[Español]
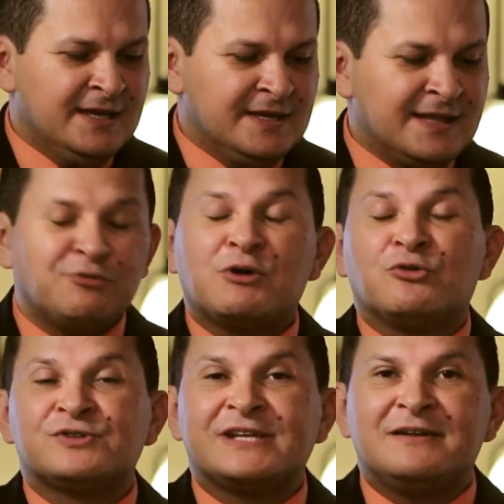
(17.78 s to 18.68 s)
y dando a
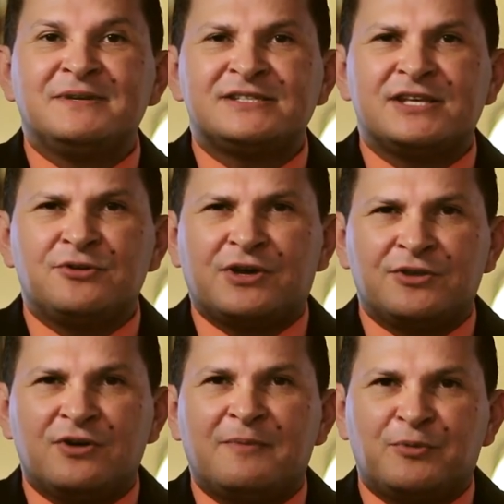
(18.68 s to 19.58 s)
conocer el ministerio que
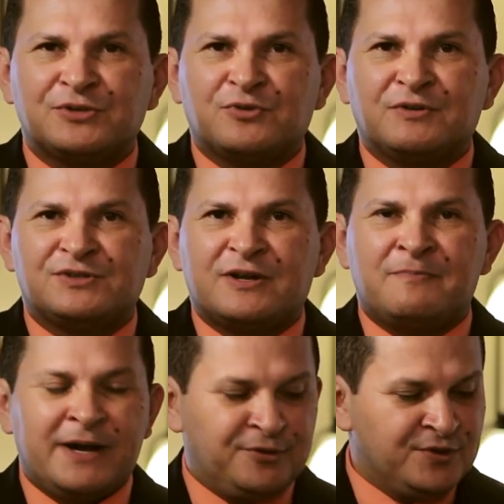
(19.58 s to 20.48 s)
Dios ha puesto en nuestras
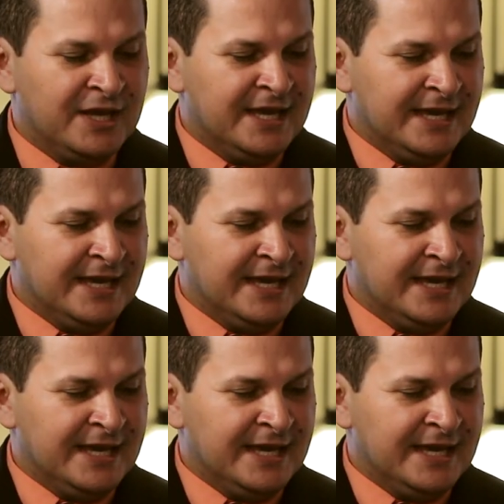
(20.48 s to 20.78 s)
manos.